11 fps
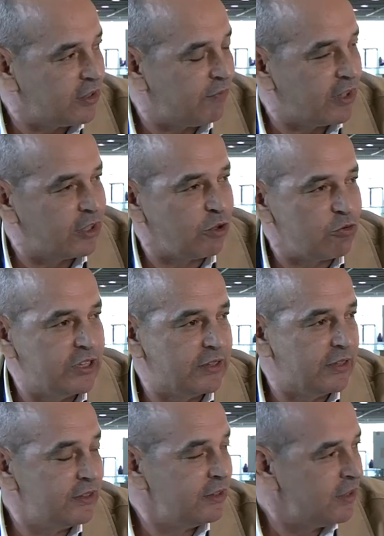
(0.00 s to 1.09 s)
d'Afrique
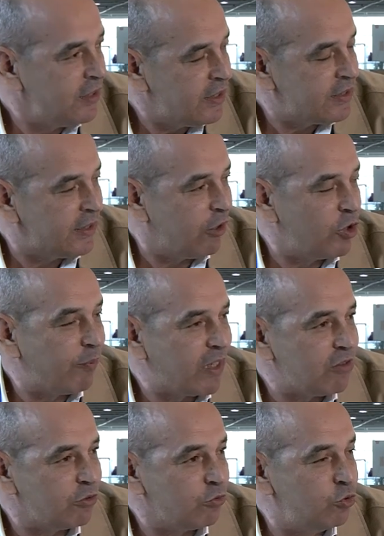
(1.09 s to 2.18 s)
Chité, c'est on est
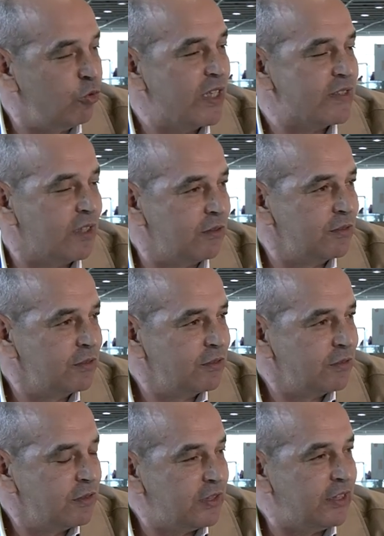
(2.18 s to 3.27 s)
présent dans tous les salons
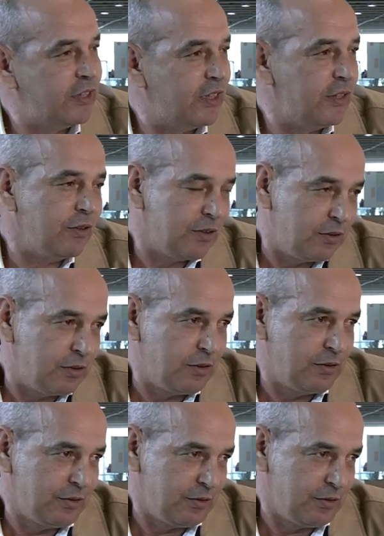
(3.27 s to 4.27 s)
dédiés euh,